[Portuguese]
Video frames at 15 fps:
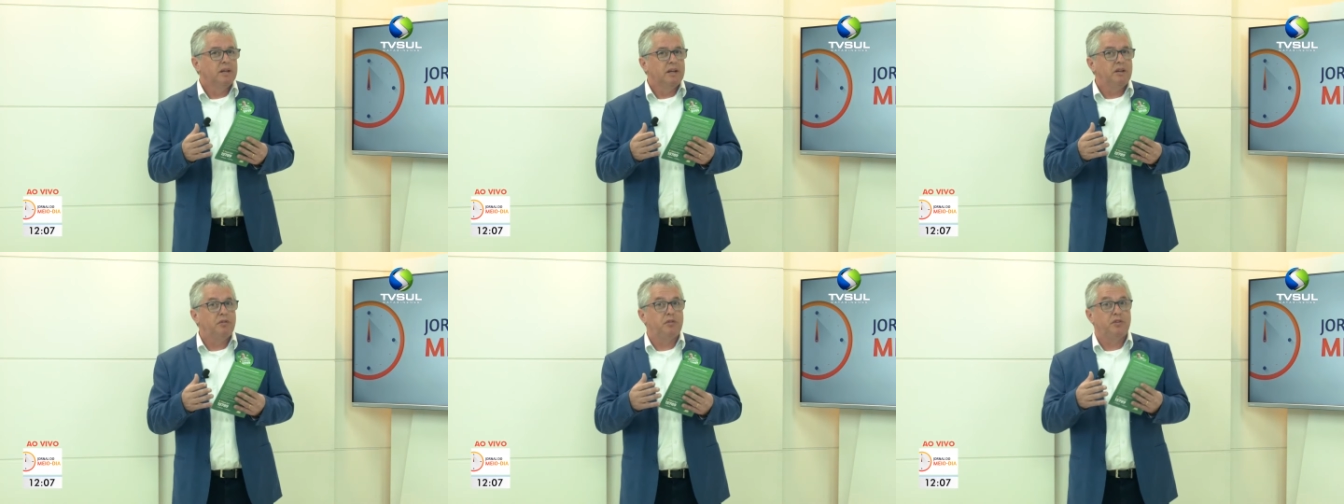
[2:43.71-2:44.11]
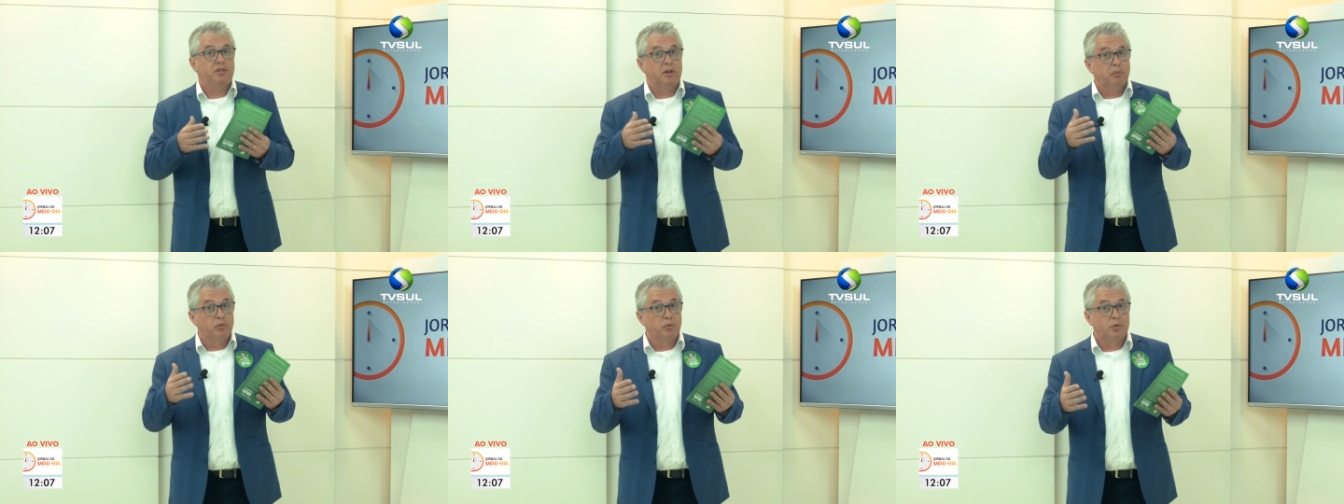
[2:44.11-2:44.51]
E
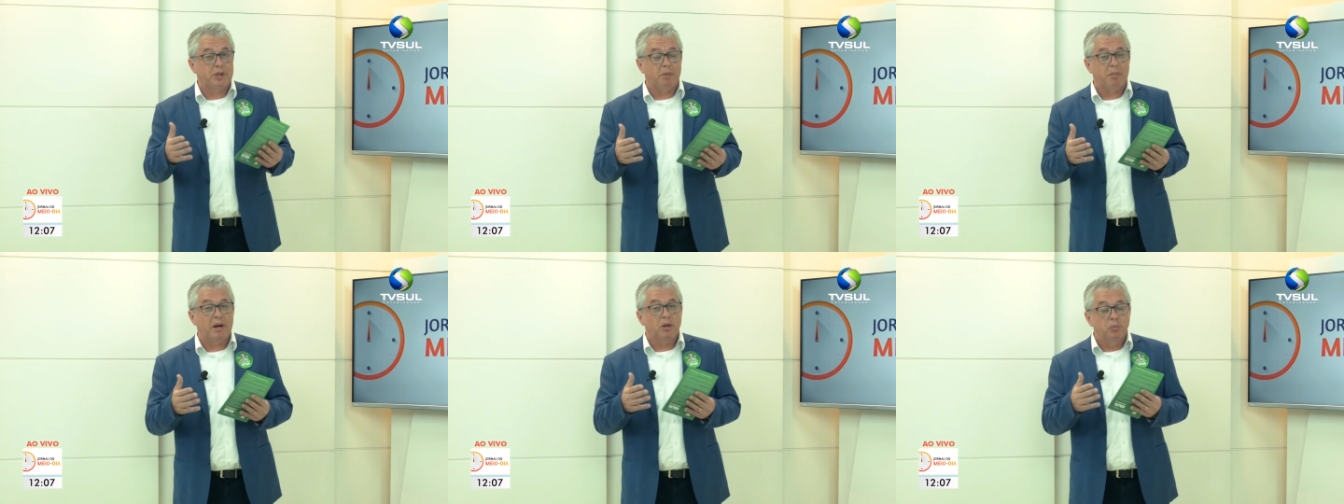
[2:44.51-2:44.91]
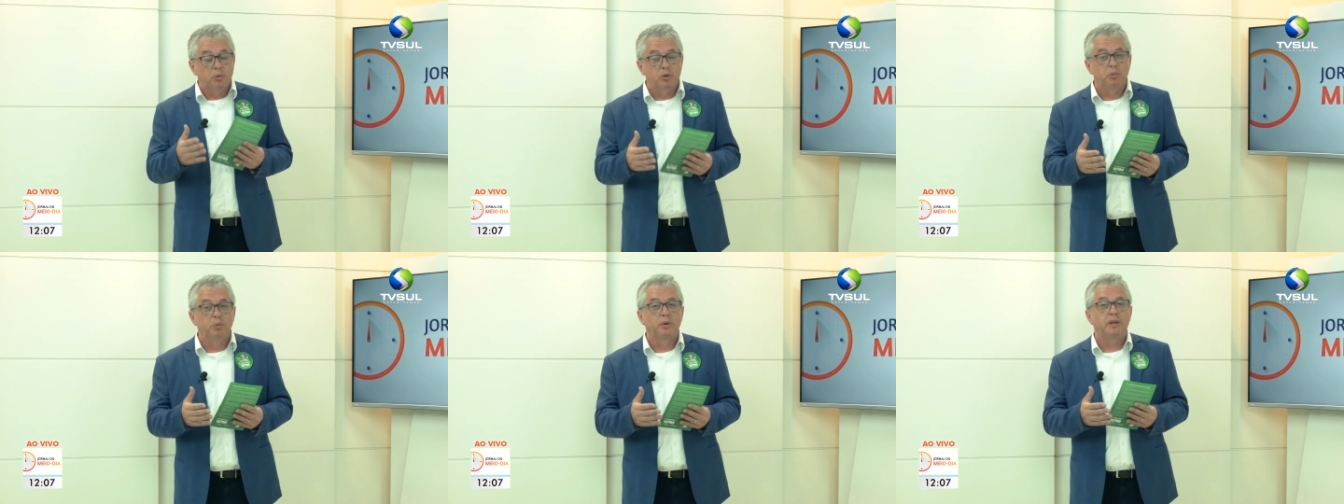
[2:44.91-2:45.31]
fizemos um trabalho
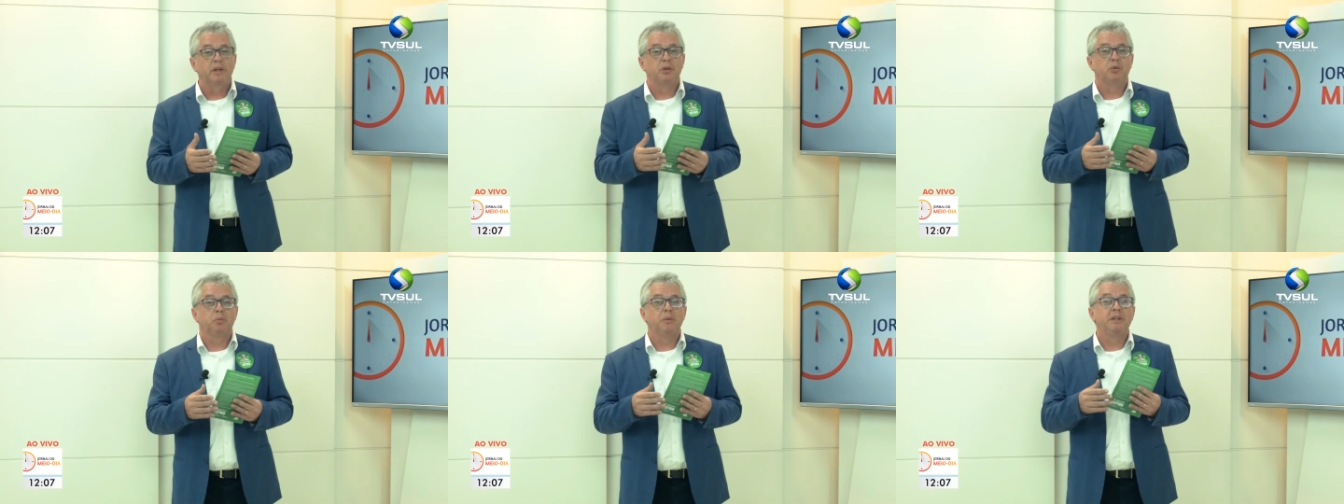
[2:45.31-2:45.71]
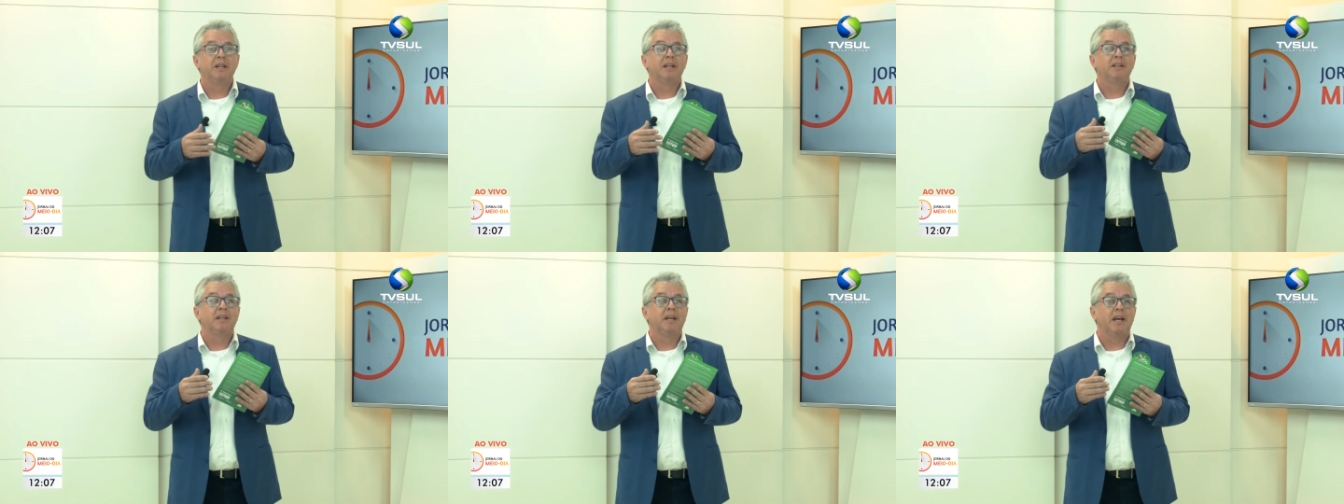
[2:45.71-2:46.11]
muito bonito, me
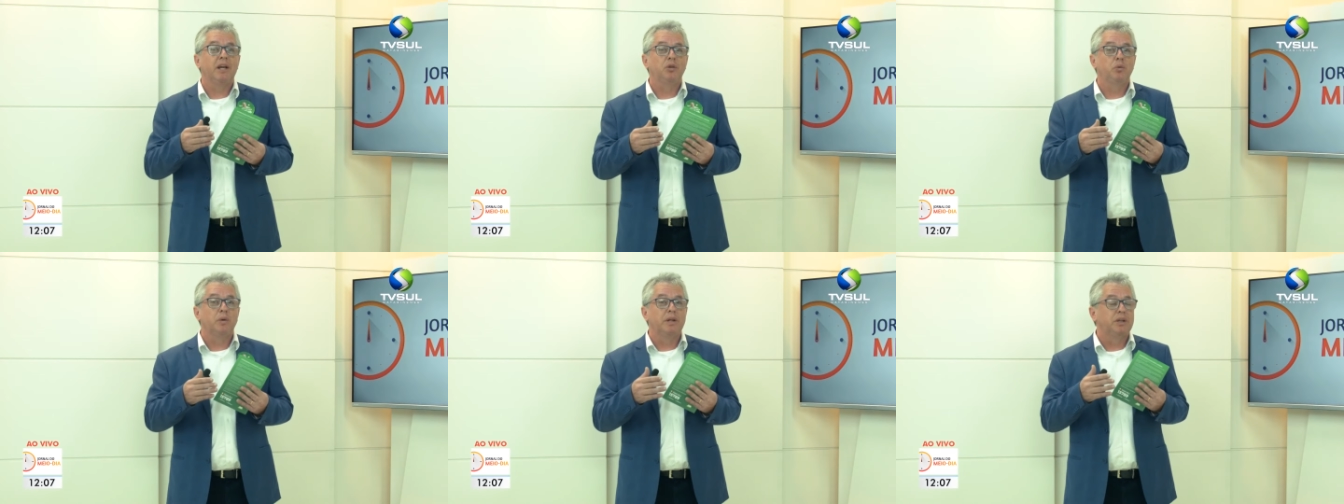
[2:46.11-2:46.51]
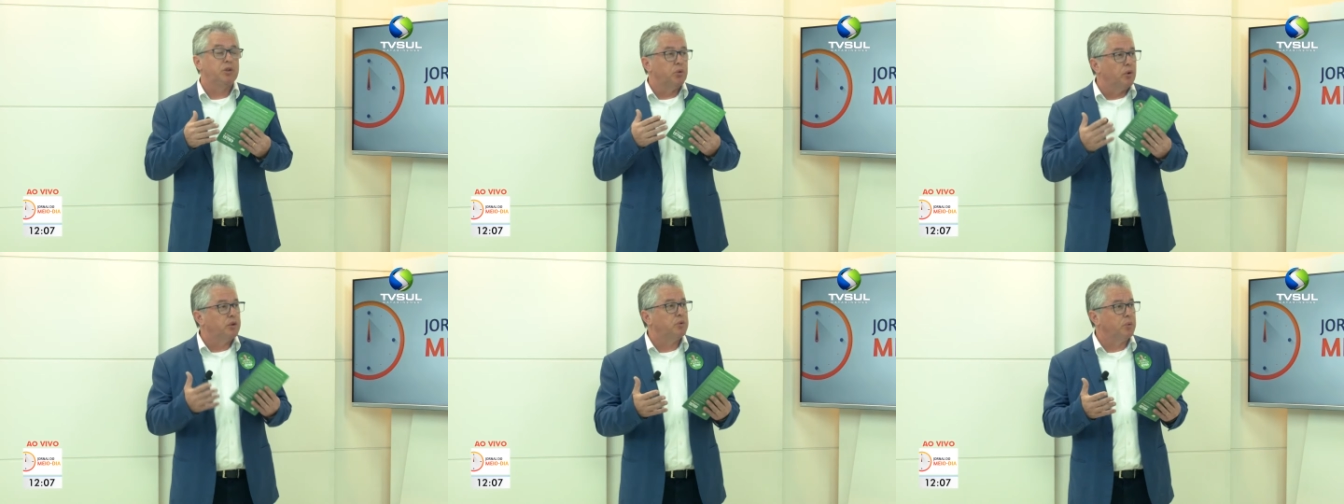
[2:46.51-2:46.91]
dediquei
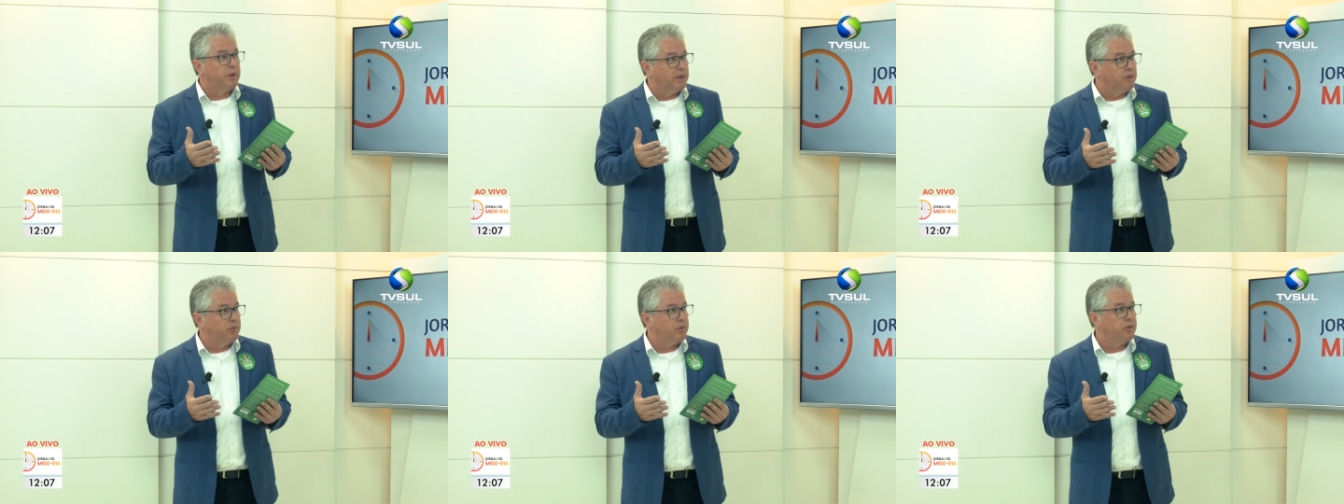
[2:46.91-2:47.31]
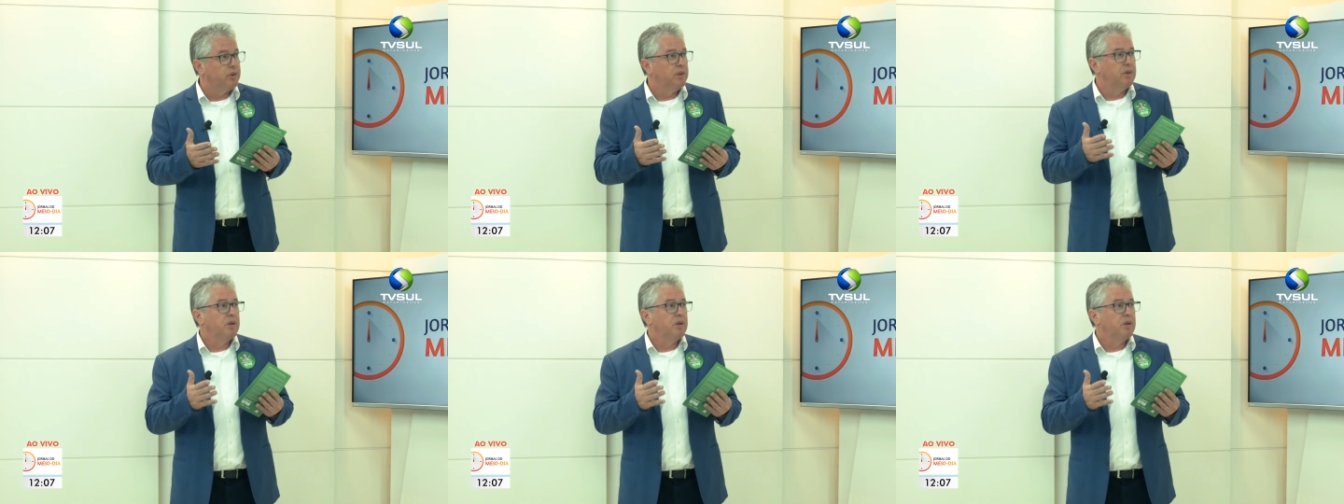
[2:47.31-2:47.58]
durante oito anos,